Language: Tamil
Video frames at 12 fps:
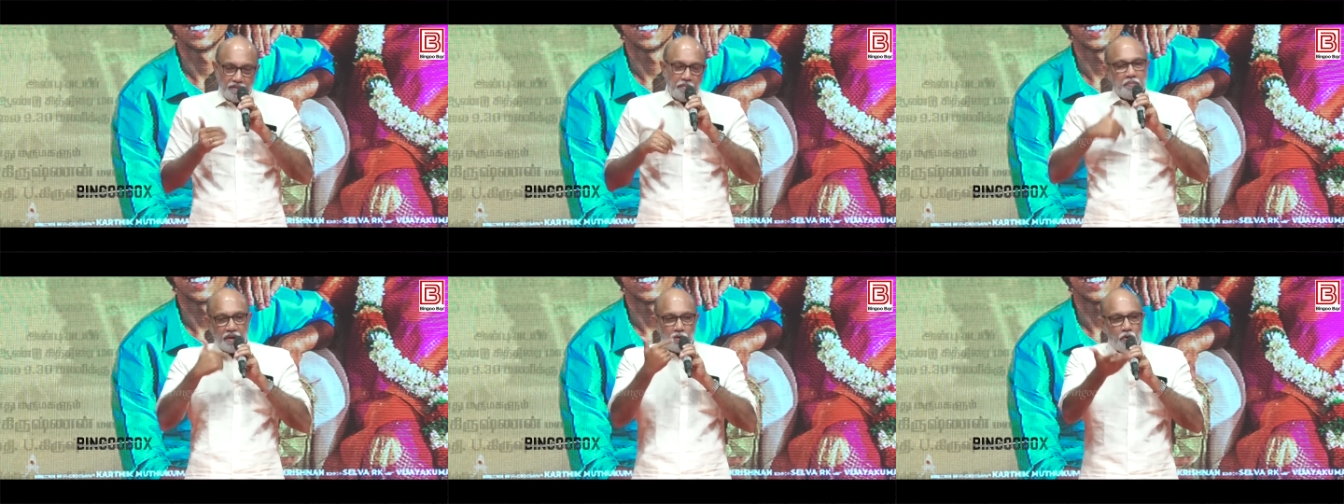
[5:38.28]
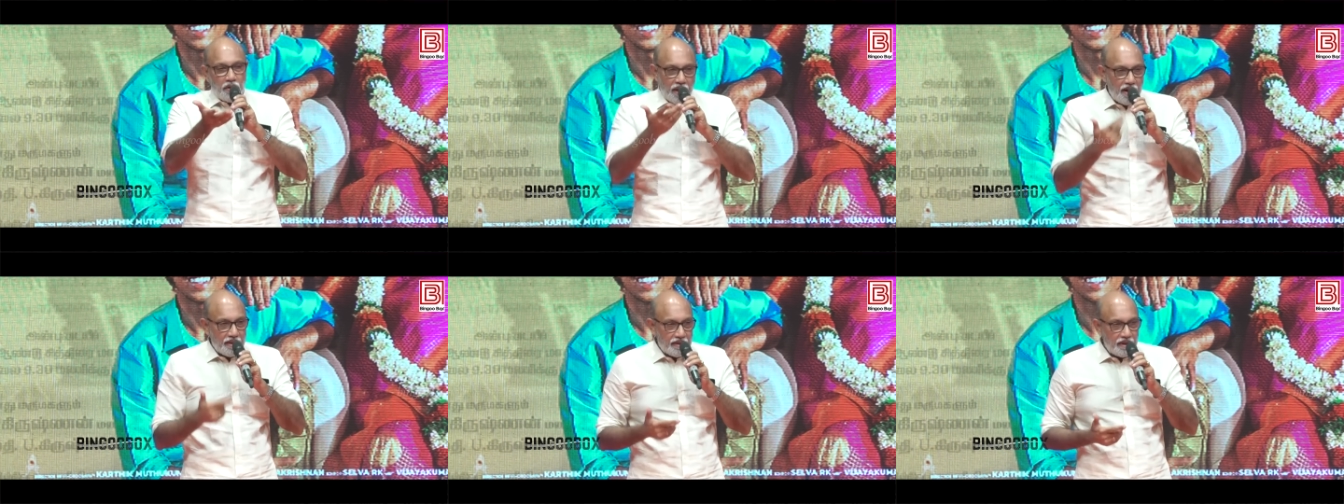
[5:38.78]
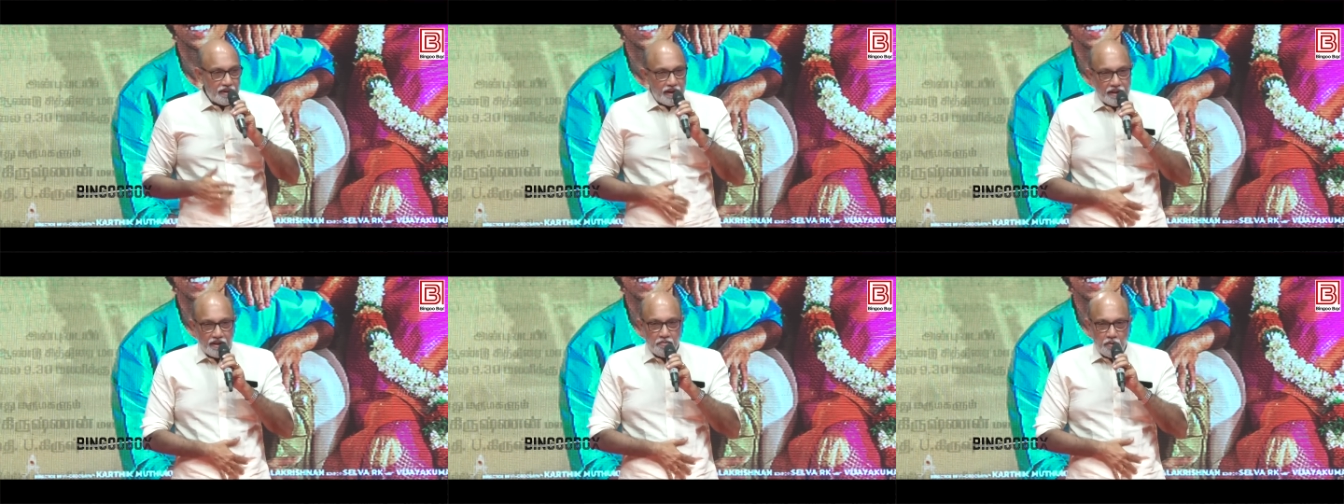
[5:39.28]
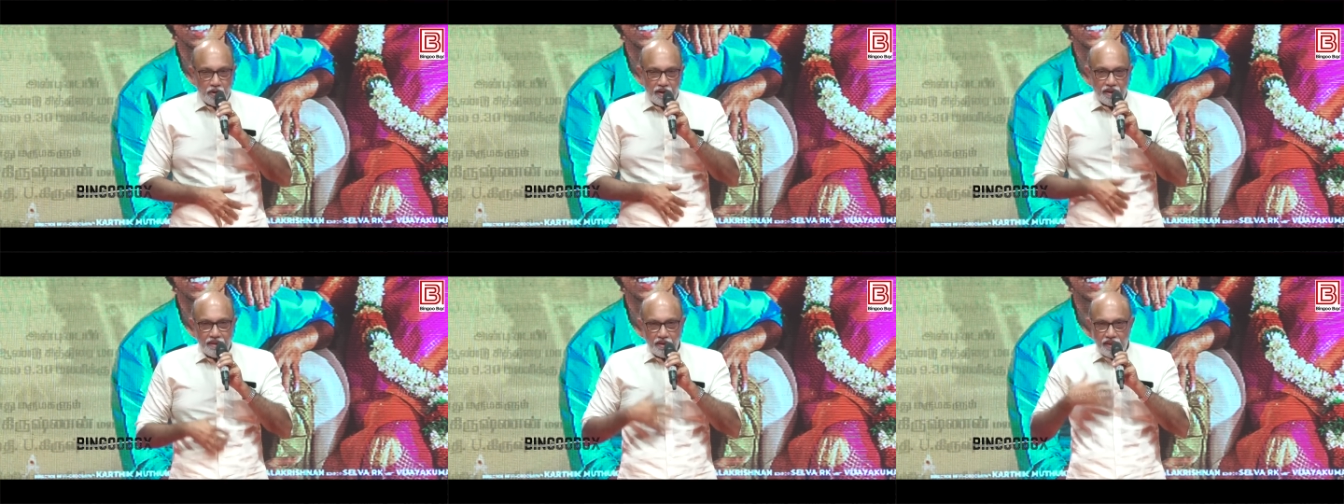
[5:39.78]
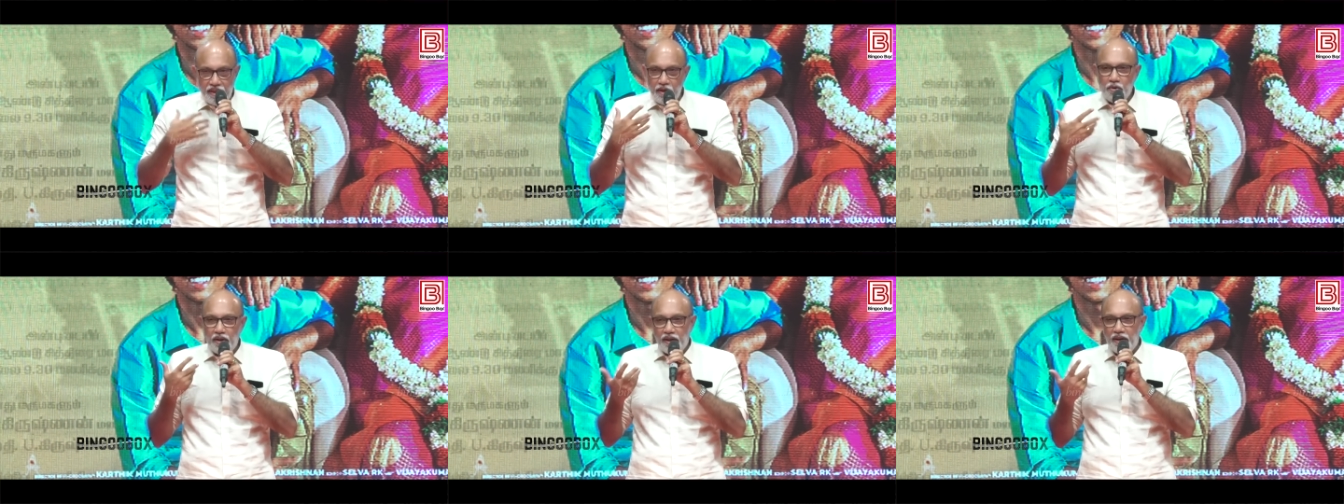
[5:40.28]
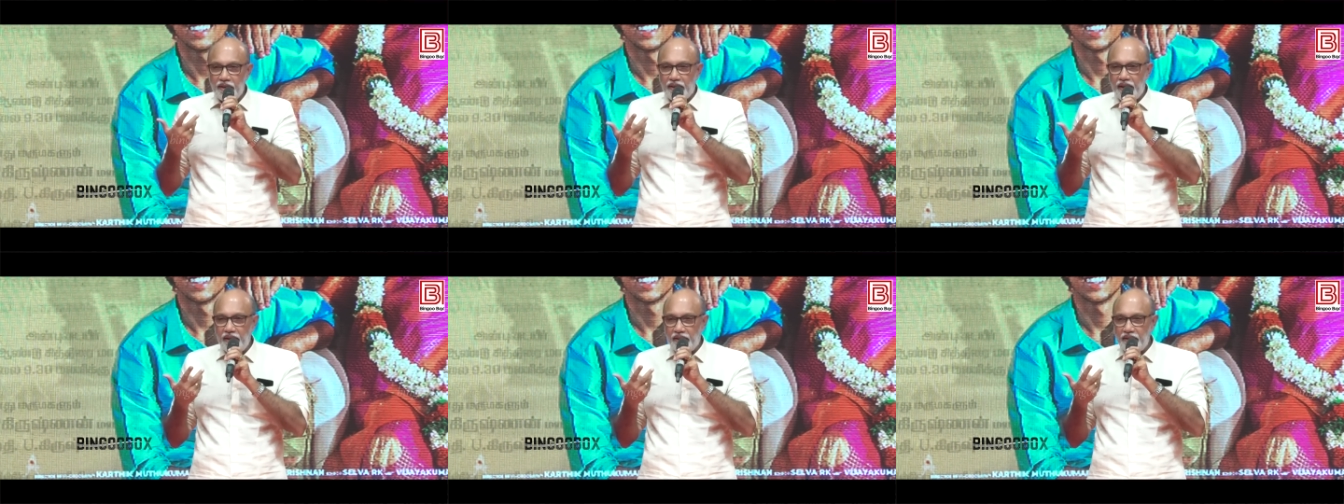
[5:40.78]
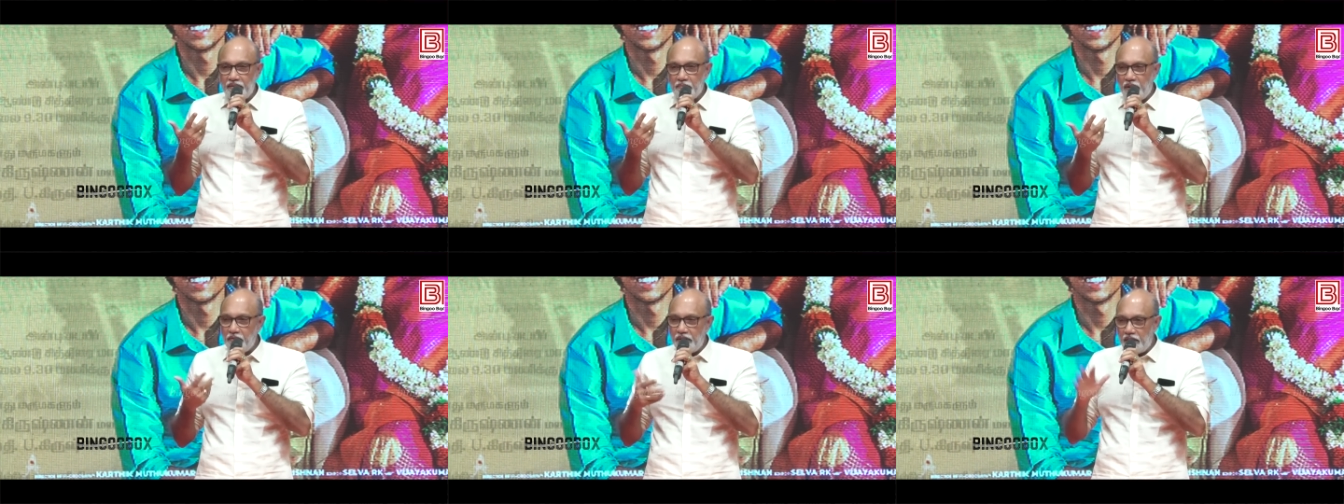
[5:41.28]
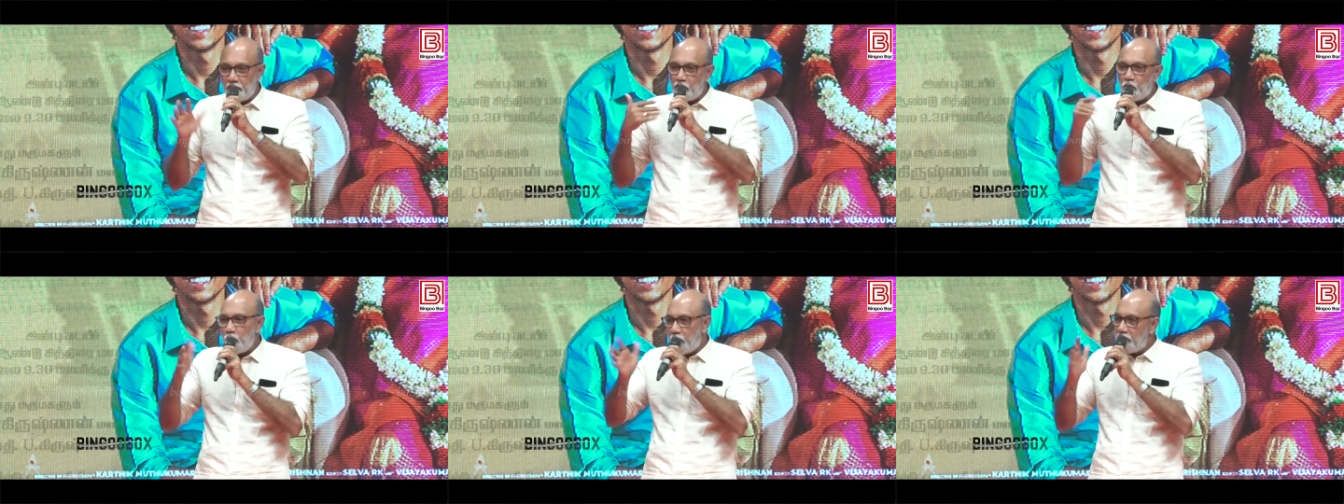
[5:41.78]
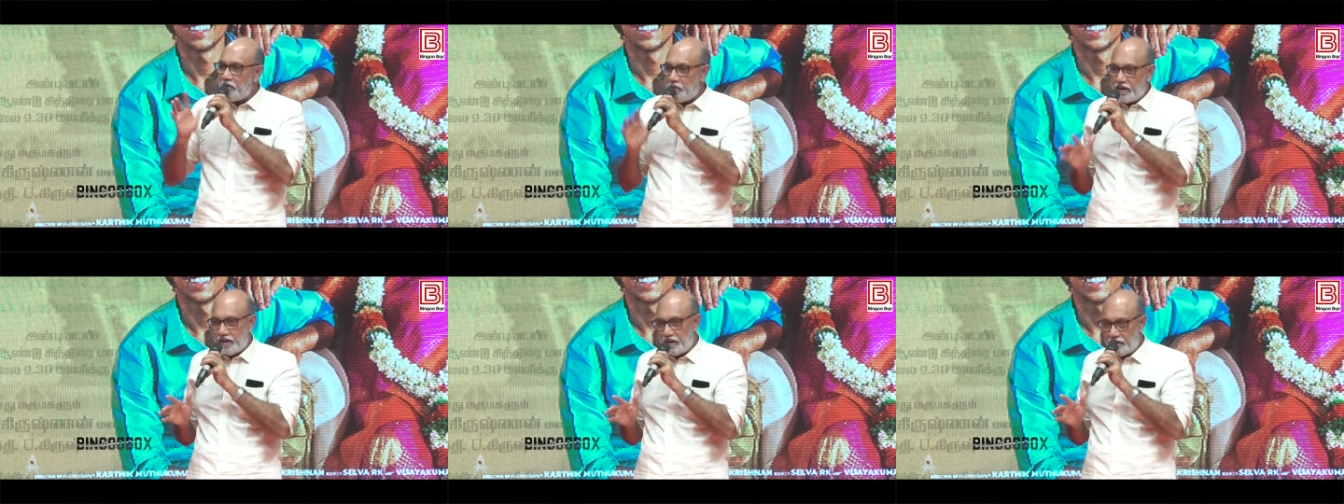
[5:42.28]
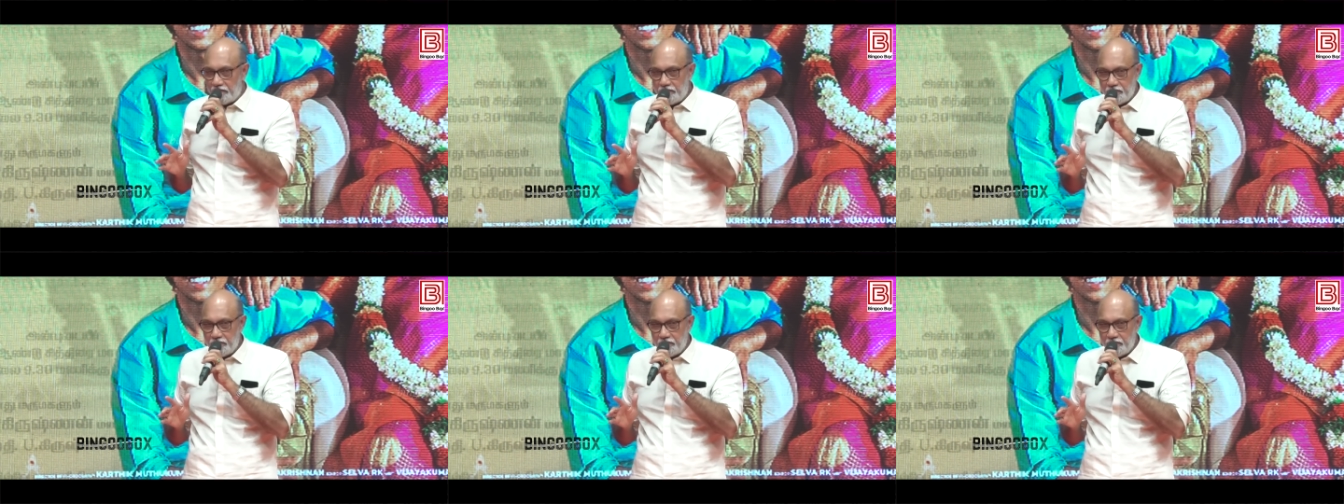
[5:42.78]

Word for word: மேம் ஏதோ காரணத்தினால் நடிக்க முடியலன்னா இந்த ஈகோ ஹர்ட் ஆகிட்டு மறுபடியும் நம்மளை கூப்பிடவே மாட்டாங்க